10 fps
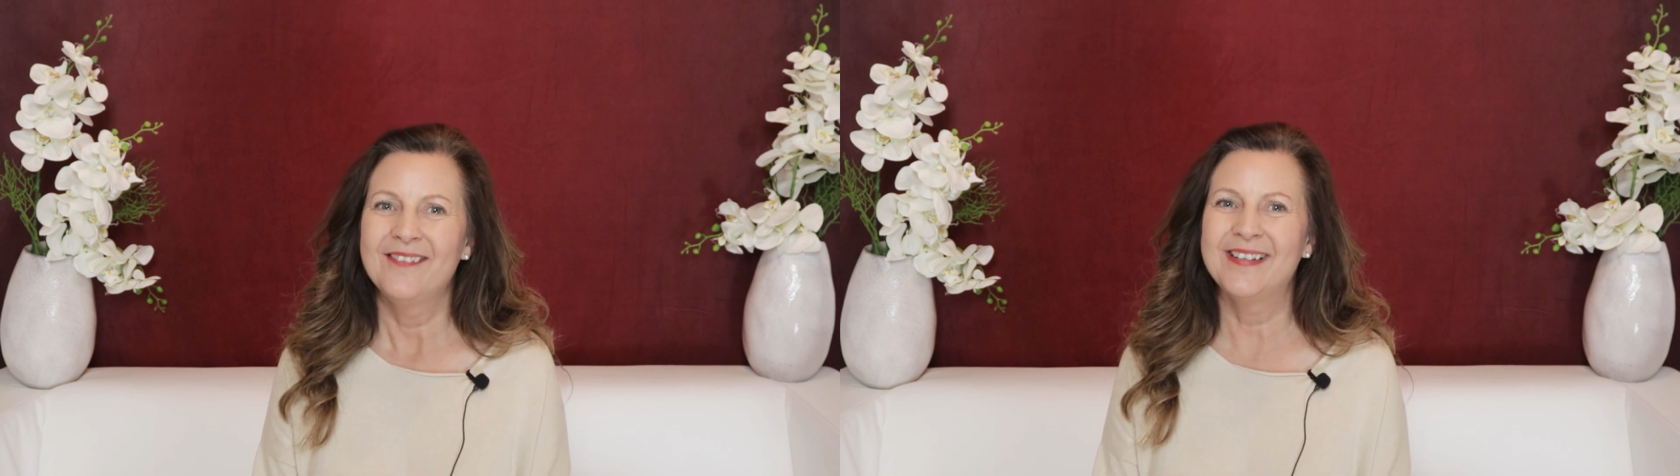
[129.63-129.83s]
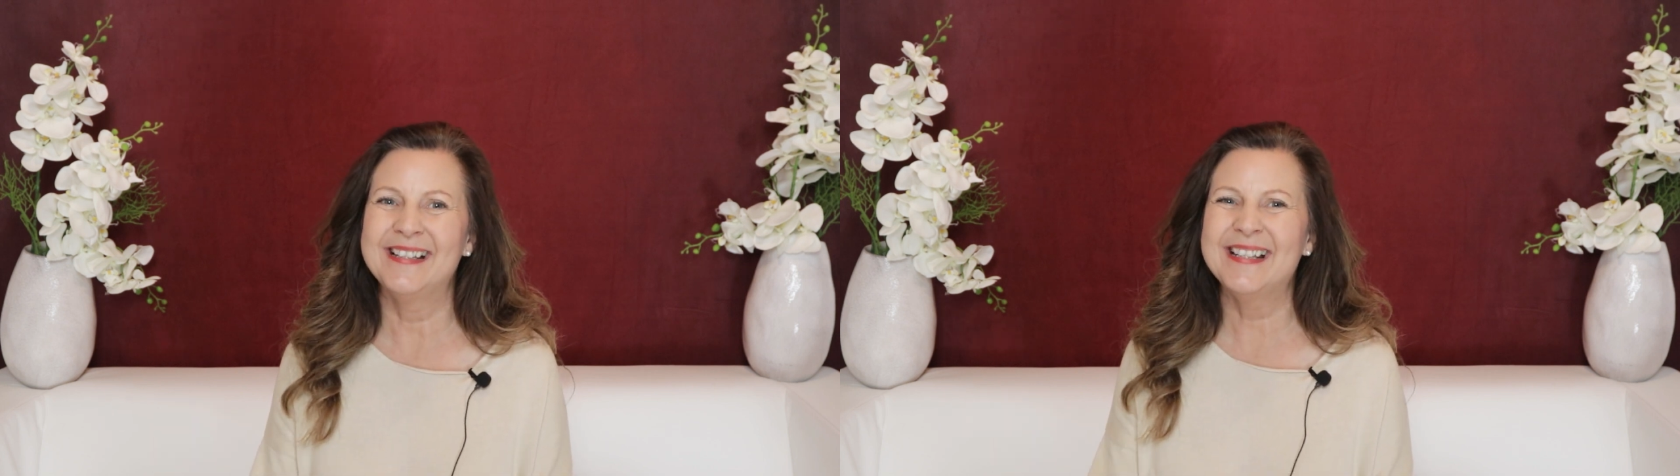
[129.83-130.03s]

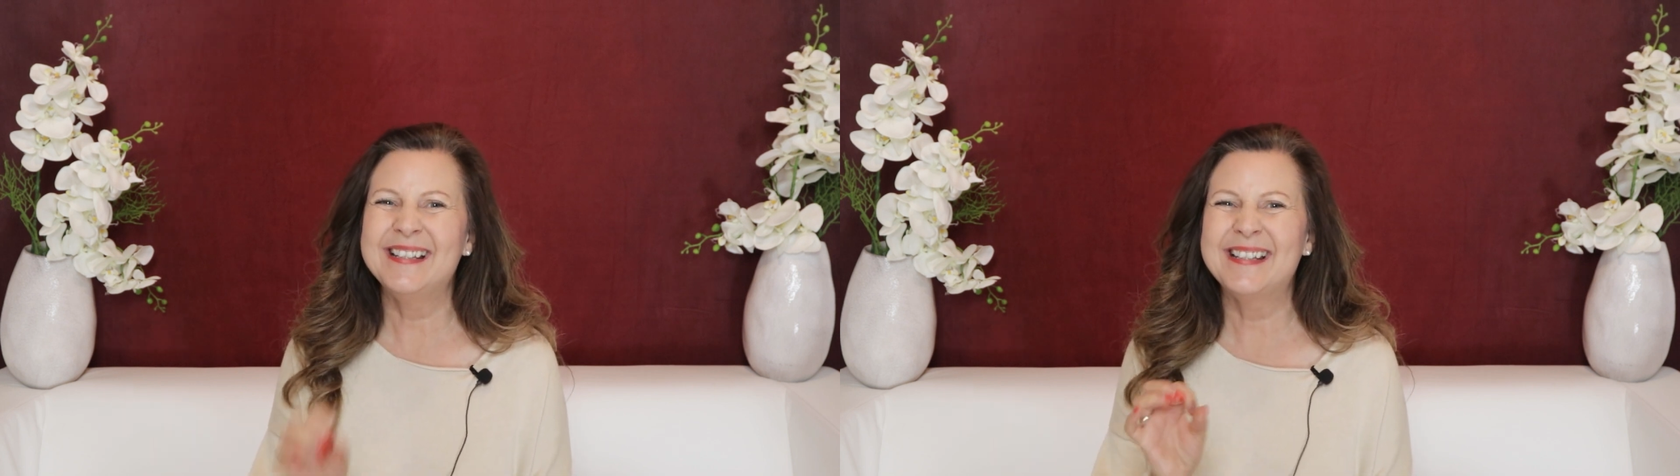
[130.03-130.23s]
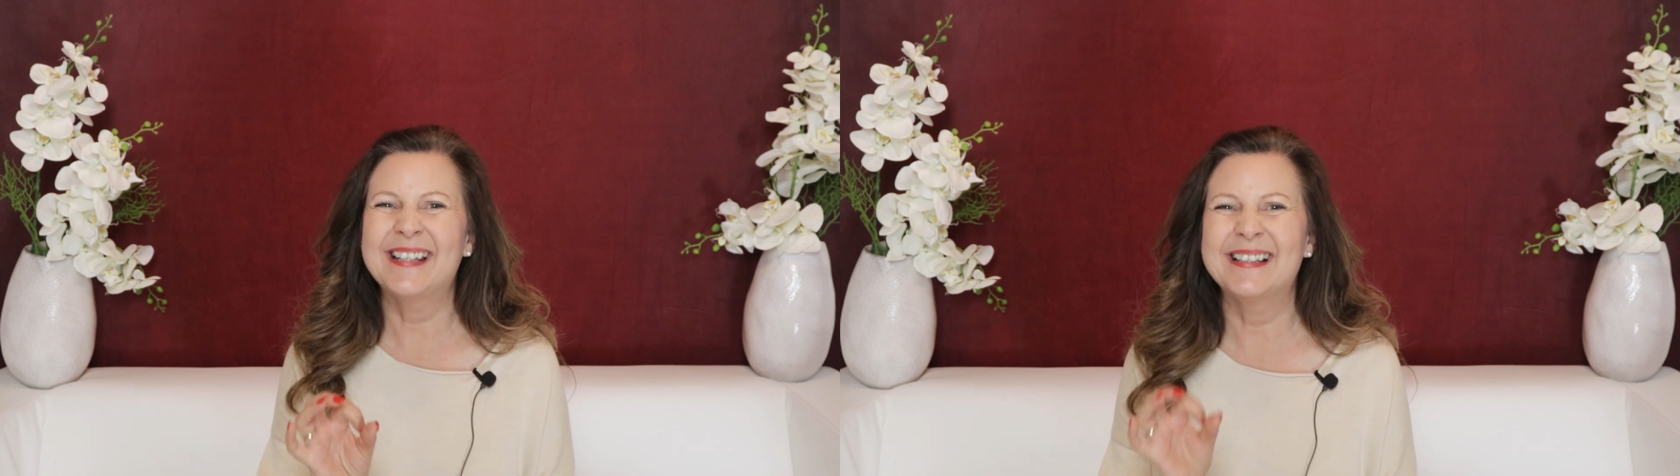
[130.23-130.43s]
wenn ich
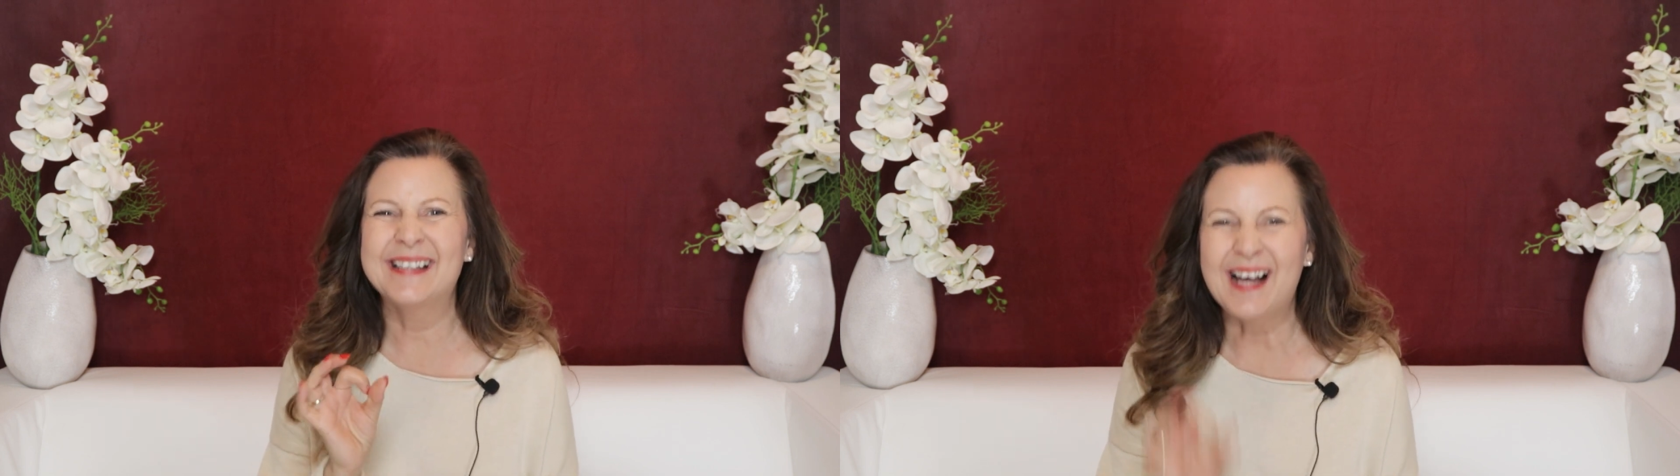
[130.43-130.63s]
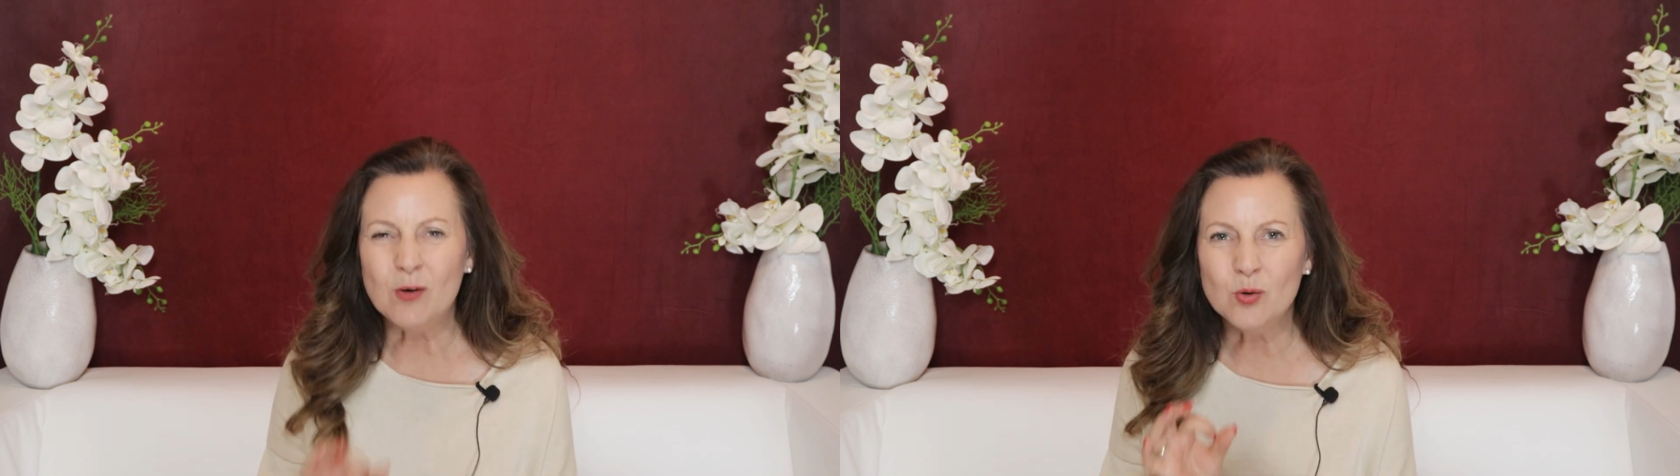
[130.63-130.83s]
nicht
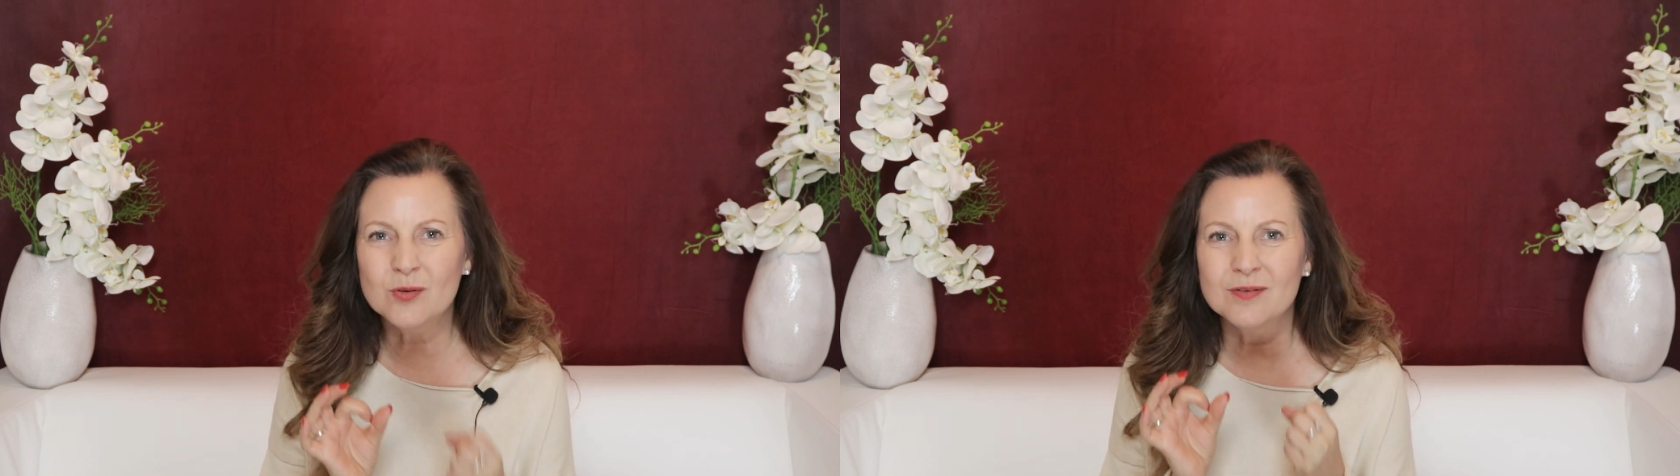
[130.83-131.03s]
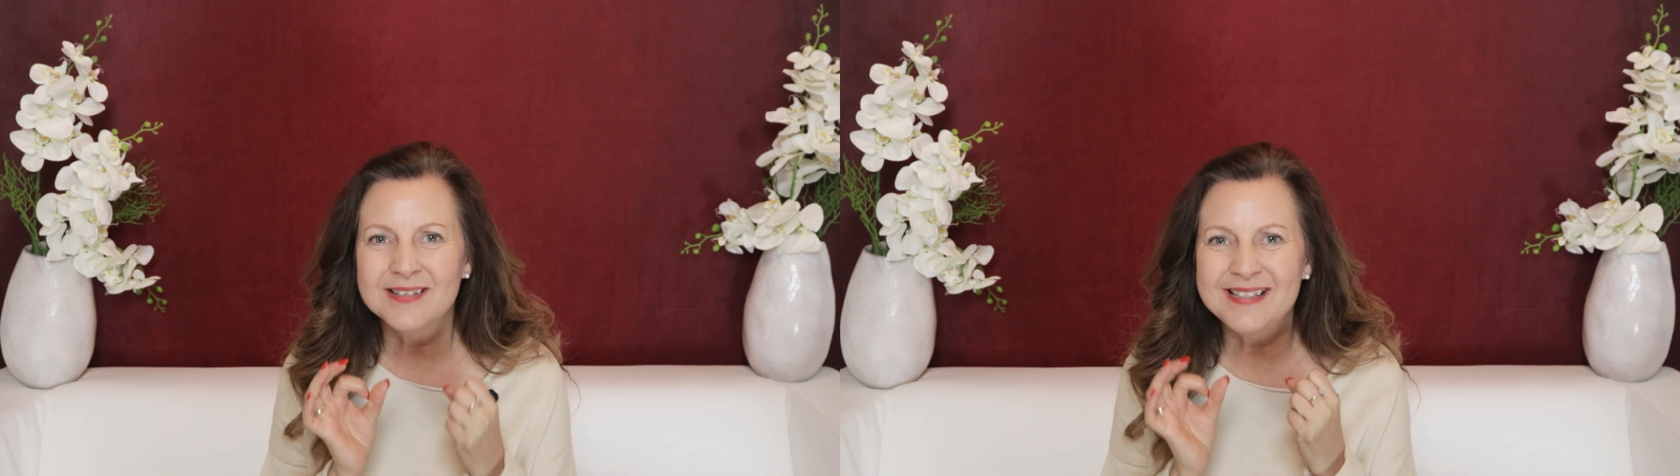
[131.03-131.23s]

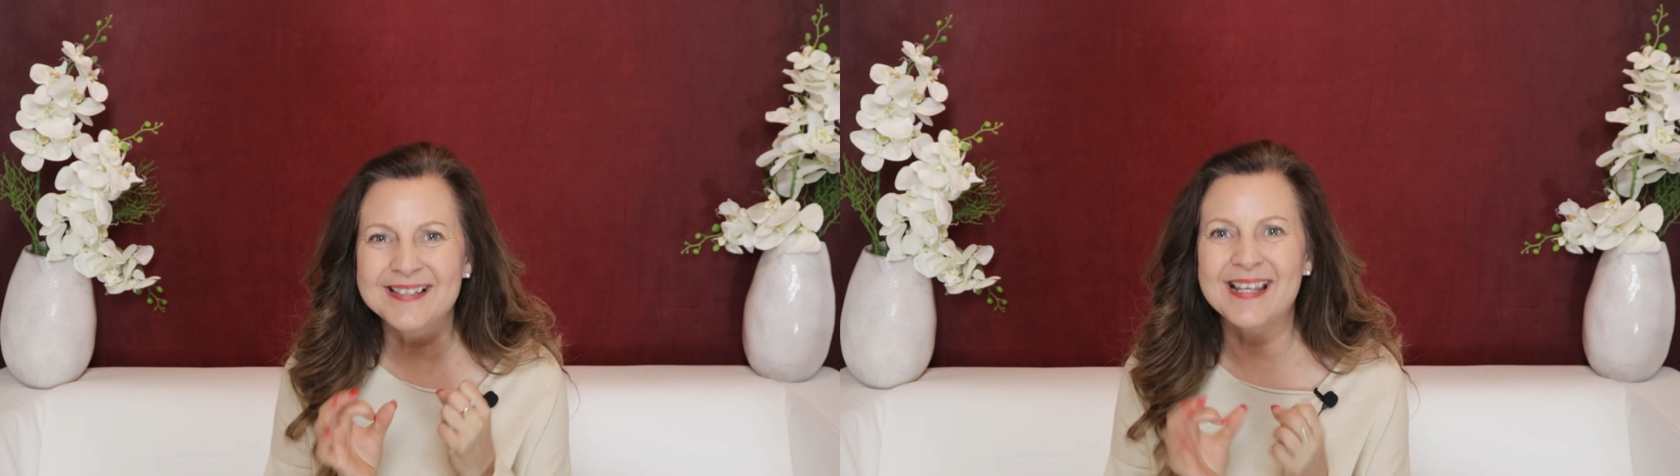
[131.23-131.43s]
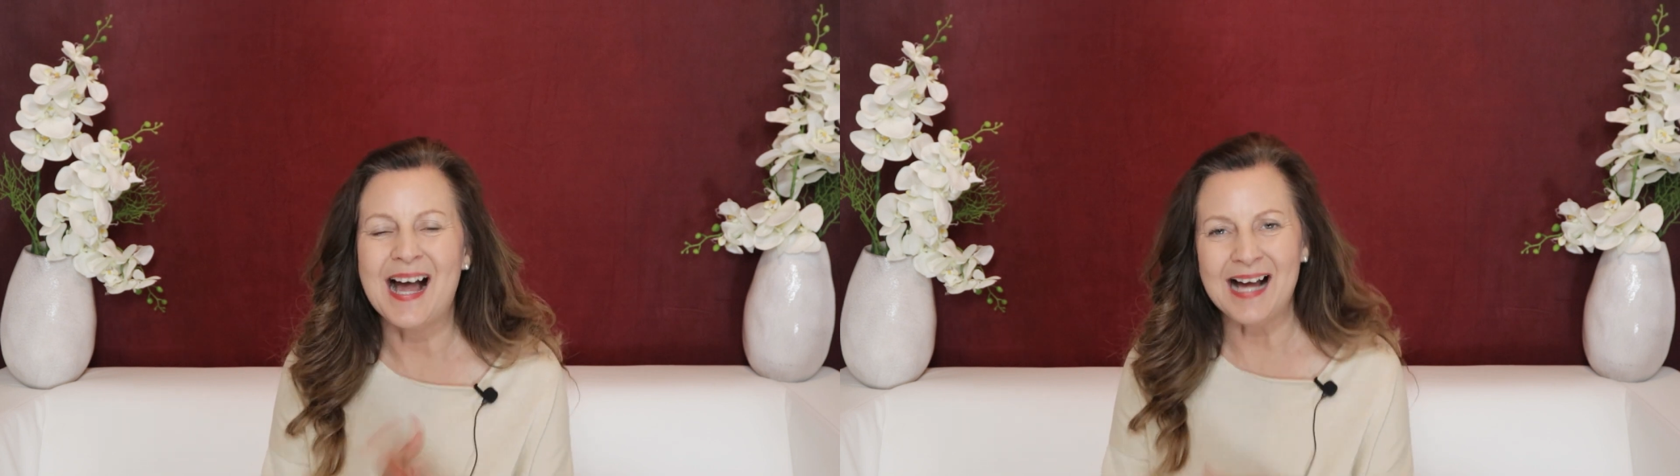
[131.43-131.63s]
genau
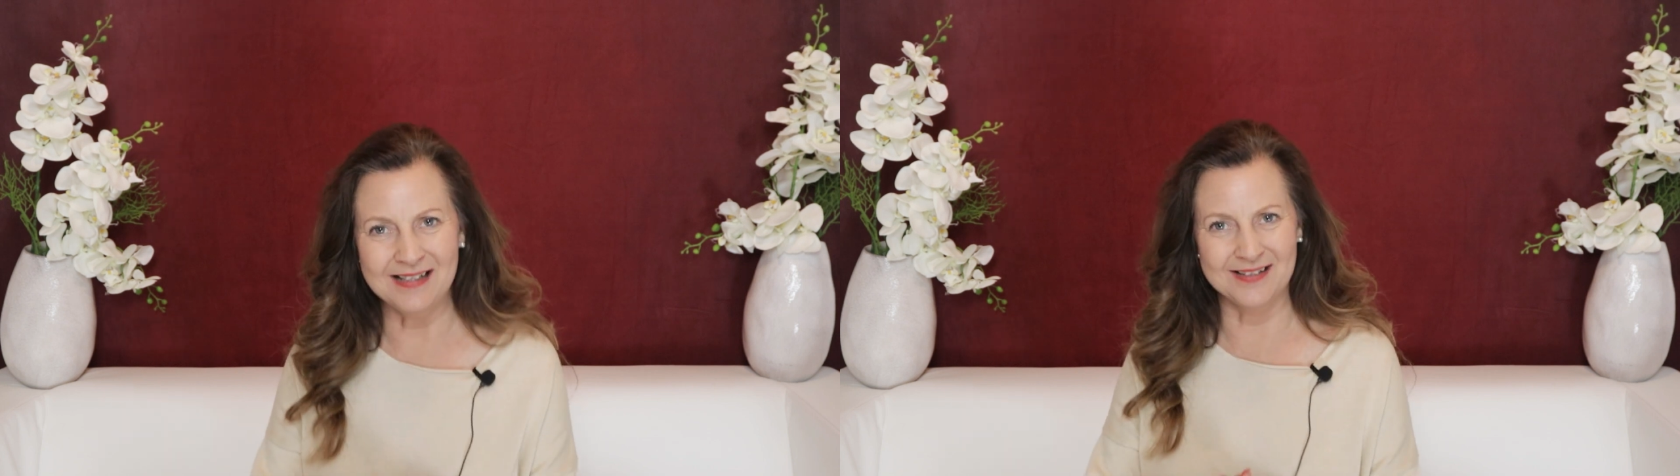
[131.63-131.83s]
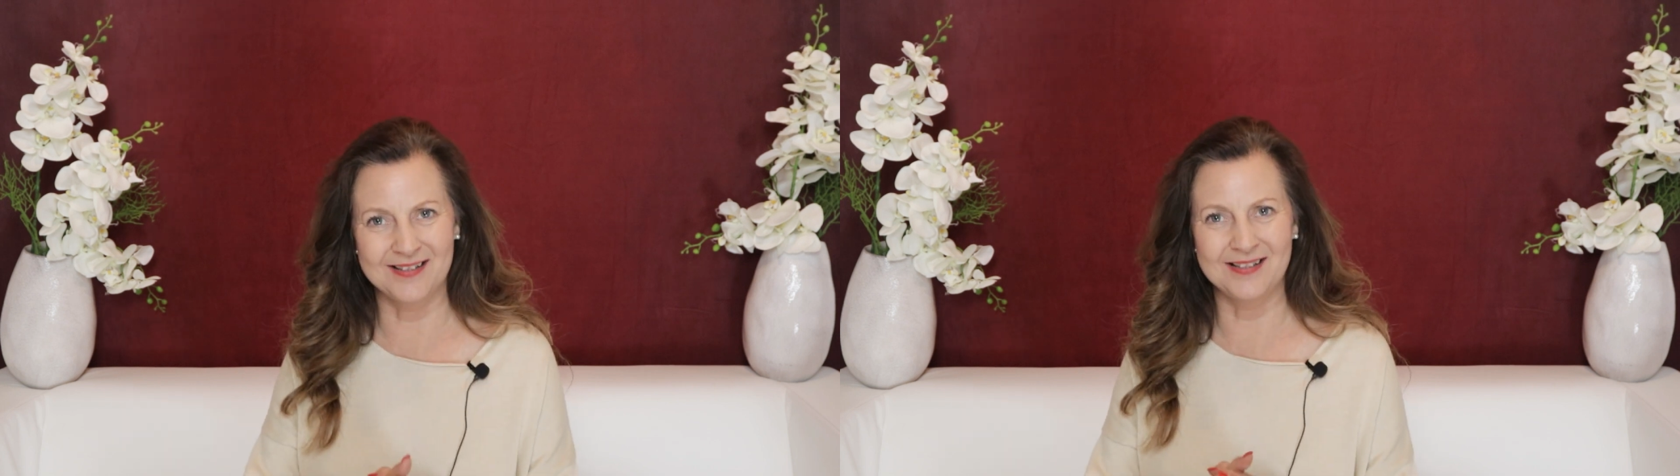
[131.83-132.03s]
diese
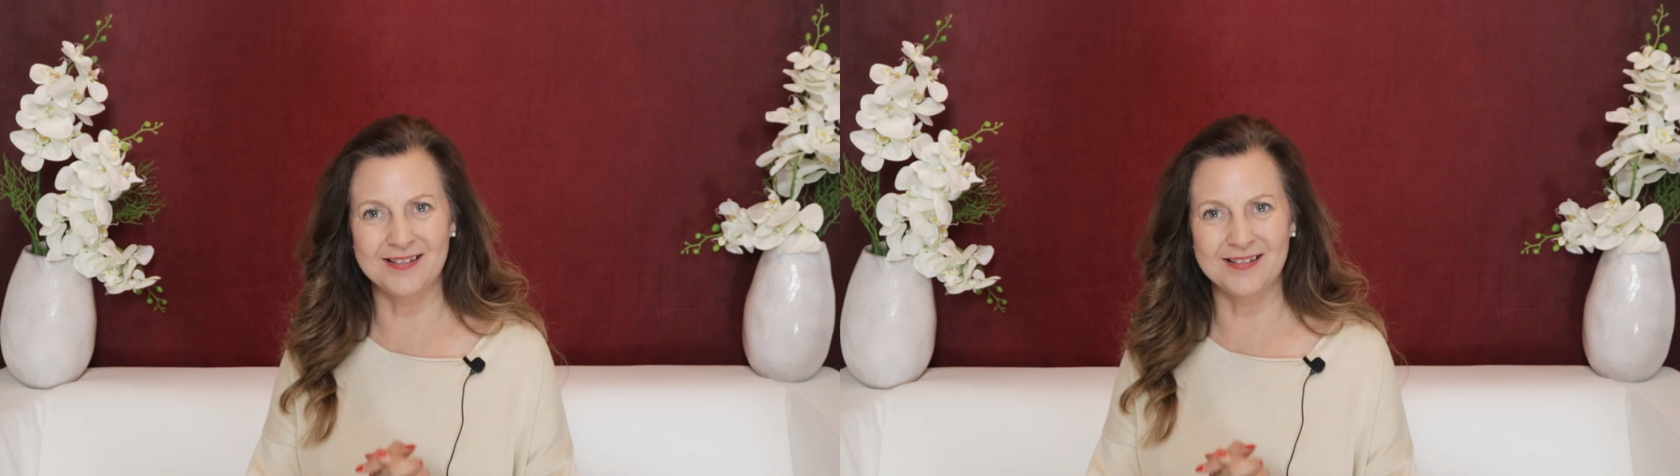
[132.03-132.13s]
Angst,